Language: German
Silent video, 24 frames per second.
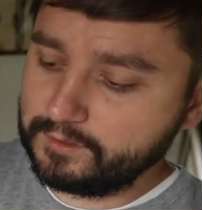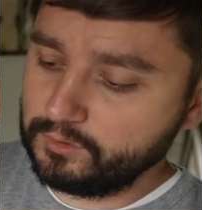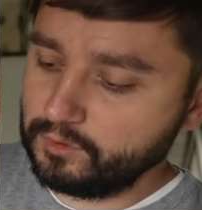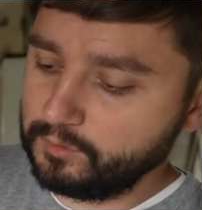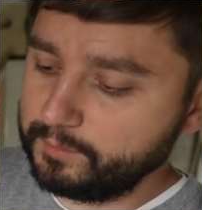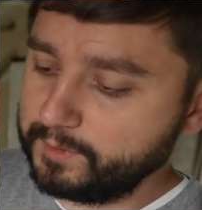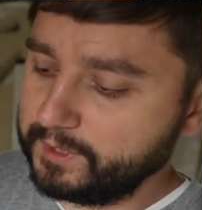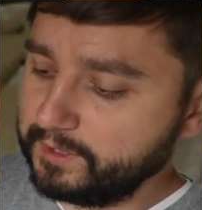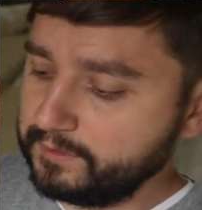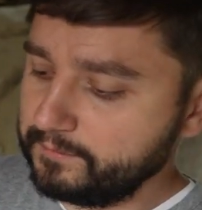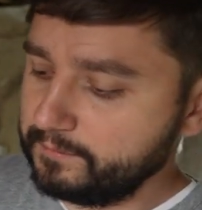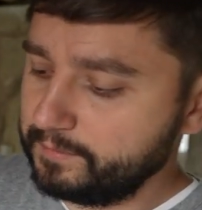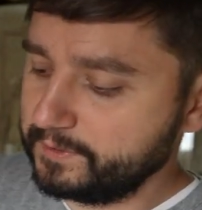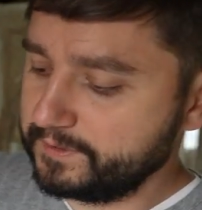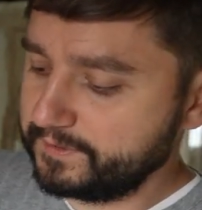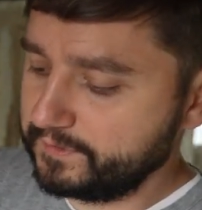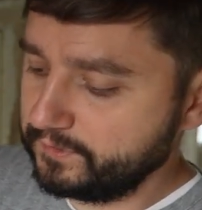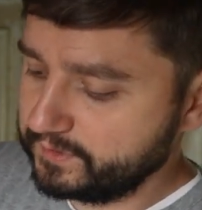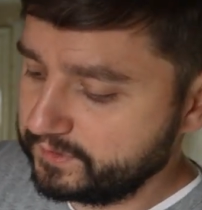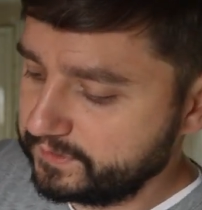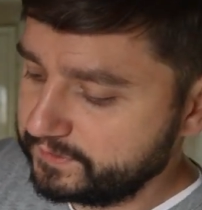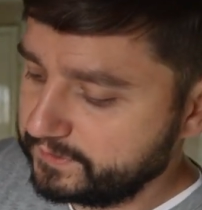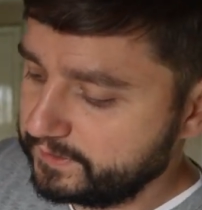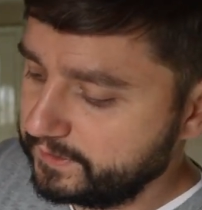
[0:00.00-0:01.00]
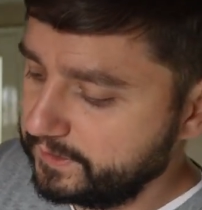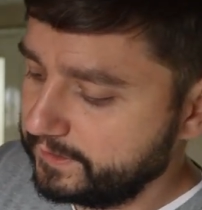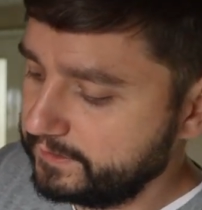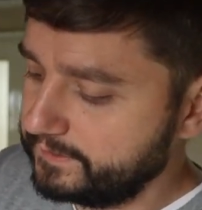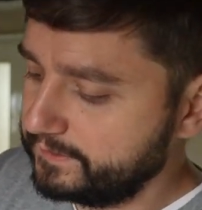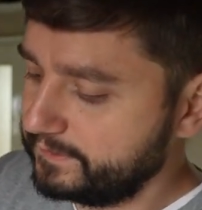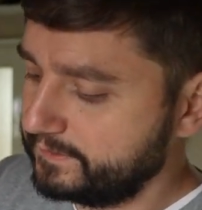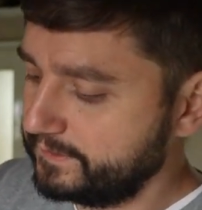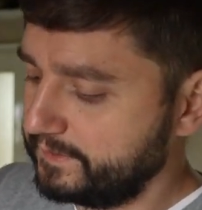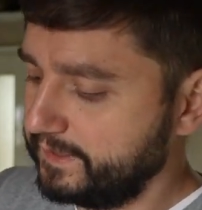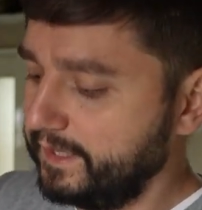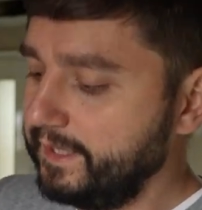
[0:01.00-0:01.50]
Nummern, beziehungsweise der
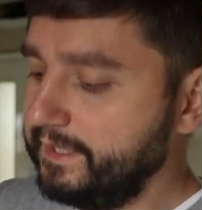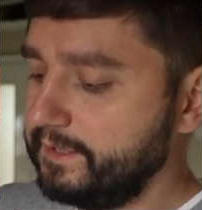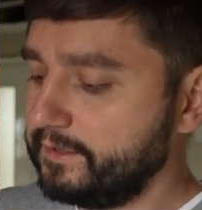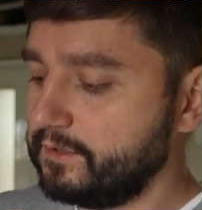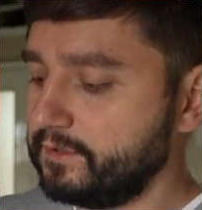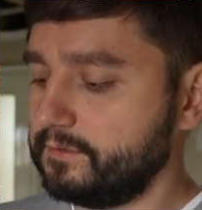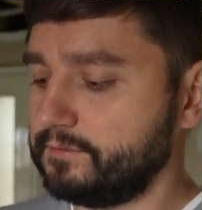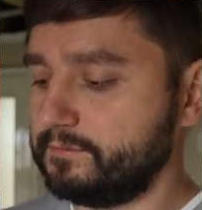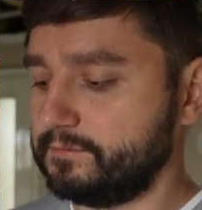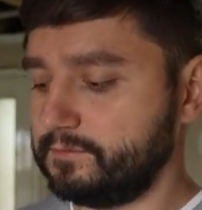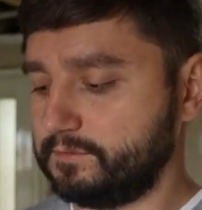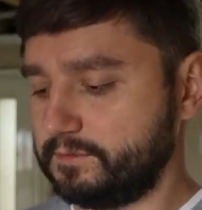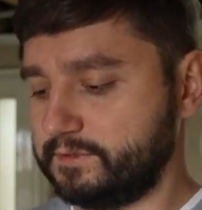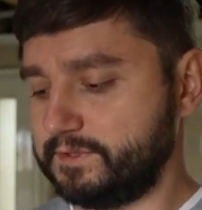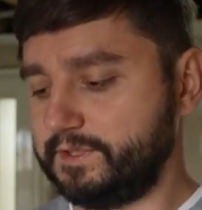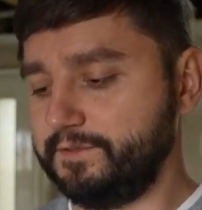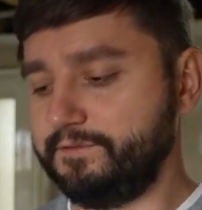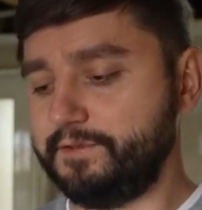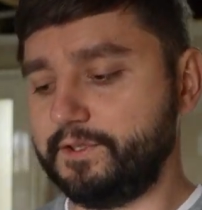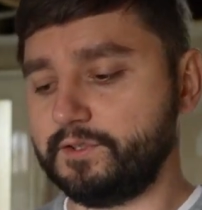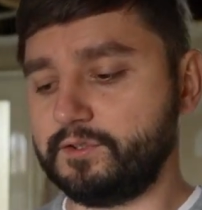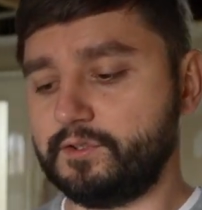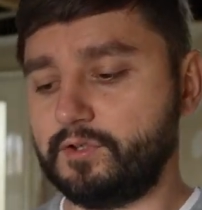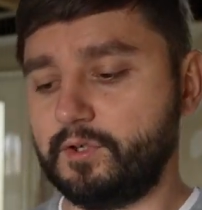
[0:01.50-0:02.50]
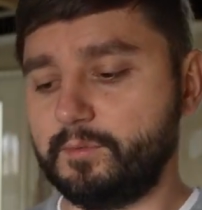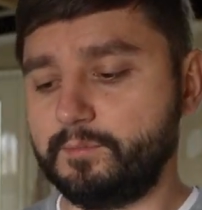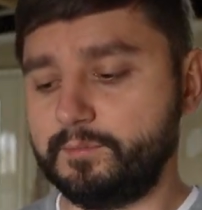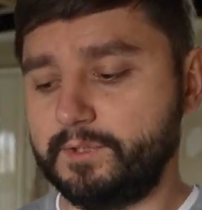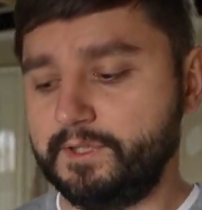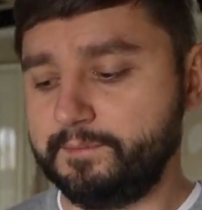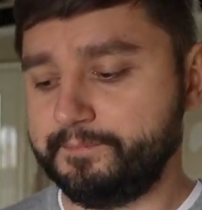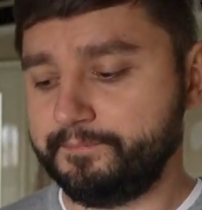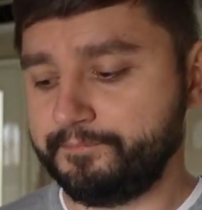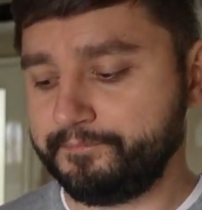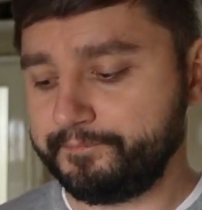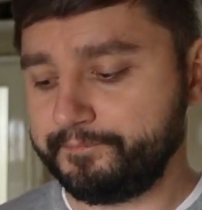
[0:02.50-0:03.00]
Zahlen-Ziffern-Kombi,